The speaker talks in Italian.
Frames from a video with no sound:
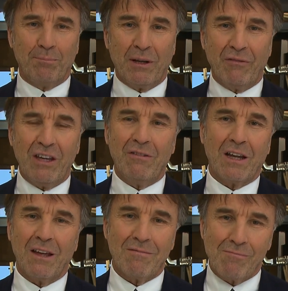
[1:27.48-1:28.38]
per
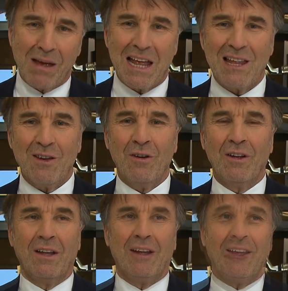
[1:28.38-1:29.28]
vivere
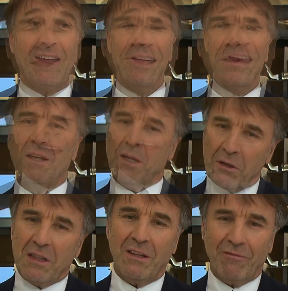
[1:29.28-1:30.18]
meglio.
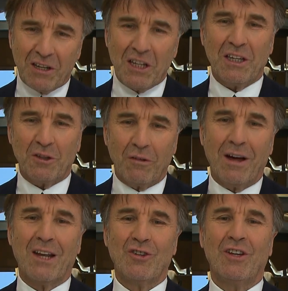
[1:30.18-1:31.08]
Quindi venite a
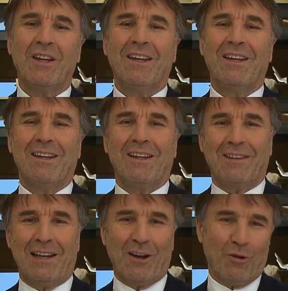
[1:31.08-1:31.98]
trovarci
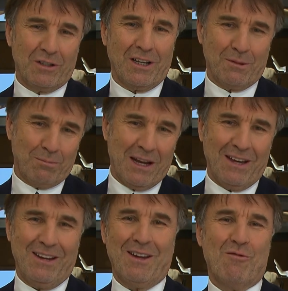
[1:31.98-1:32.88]
nella nostra
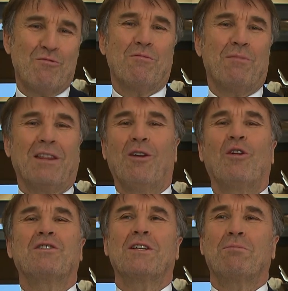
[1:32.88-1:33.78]
splendida Umbria, nella
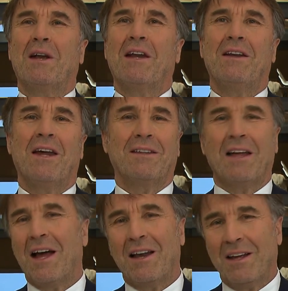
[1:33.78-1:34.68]
nostra splendida
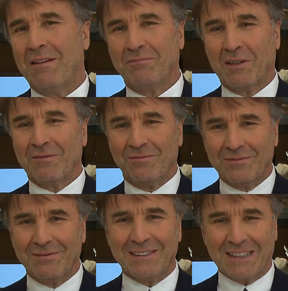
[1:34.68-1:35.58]
Italia.
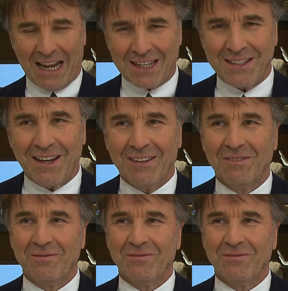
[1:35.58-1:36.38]
Grazie.